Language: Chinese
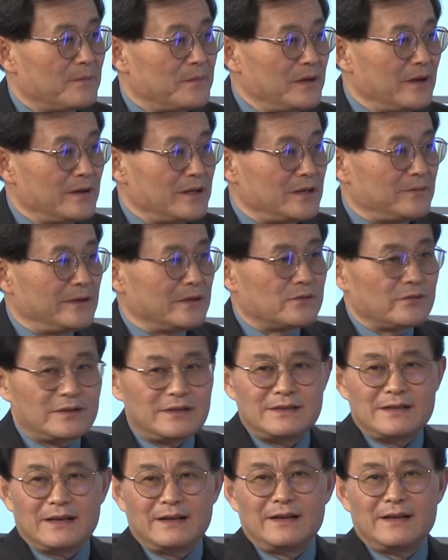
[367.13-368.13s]
不要以为说
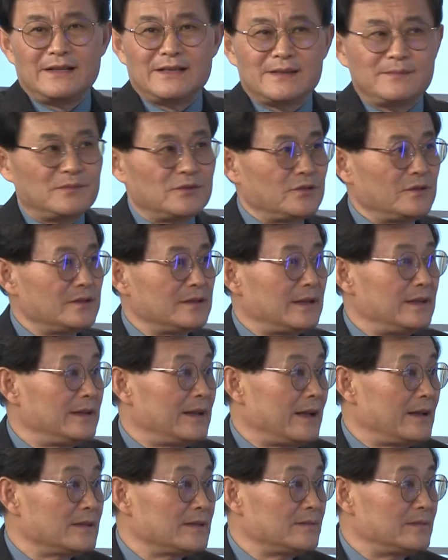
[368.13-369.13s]
一下来这么多人
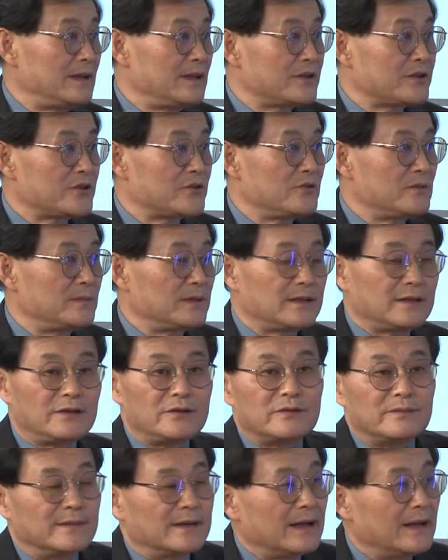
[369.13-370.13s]
呐，这么来吃我们喝
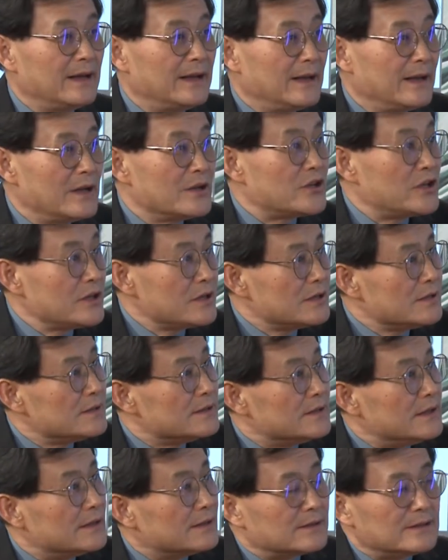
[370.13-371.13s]
我们的。其实
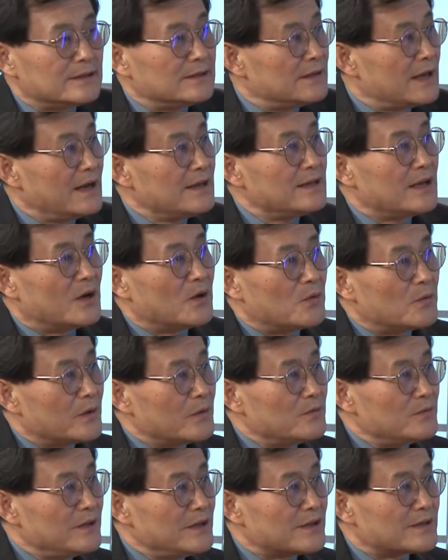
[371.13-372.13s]
你想想，回
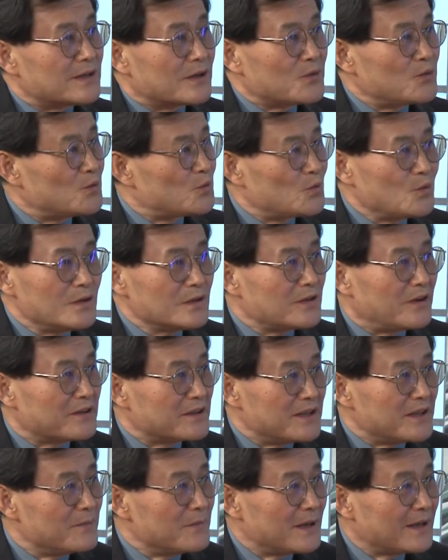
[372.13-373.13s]
顾历史上多少
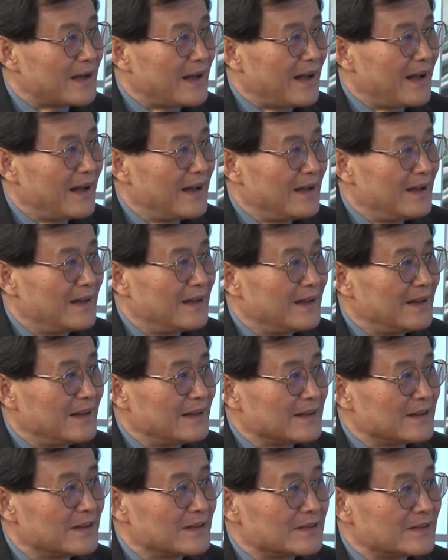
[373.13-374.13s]
移民啊，
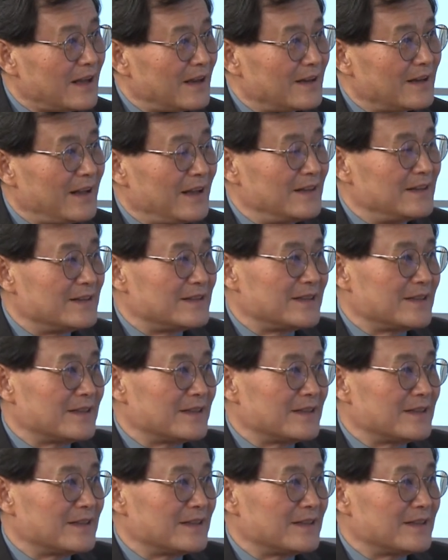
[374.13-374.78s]
当年的这